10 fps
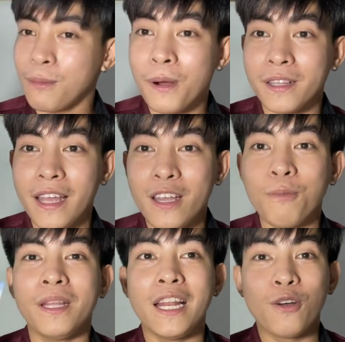Sa birthday niya,
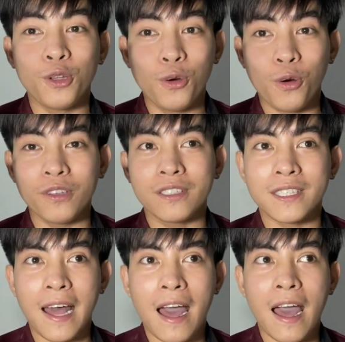binili ko doon
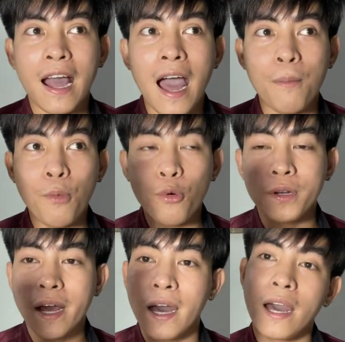sa Kamu
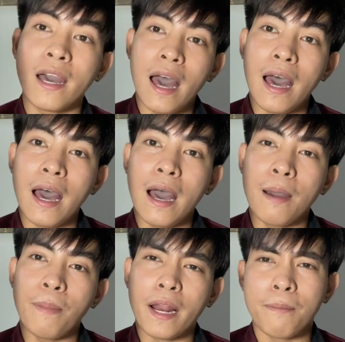na
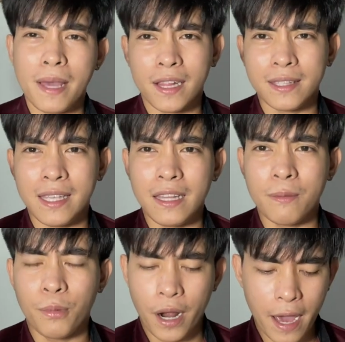uh, parang milk tea ni
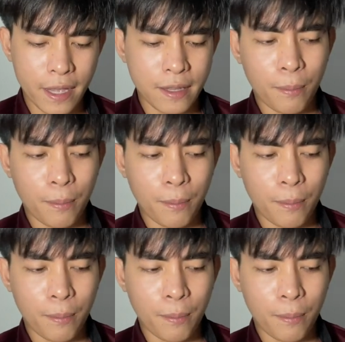Bright.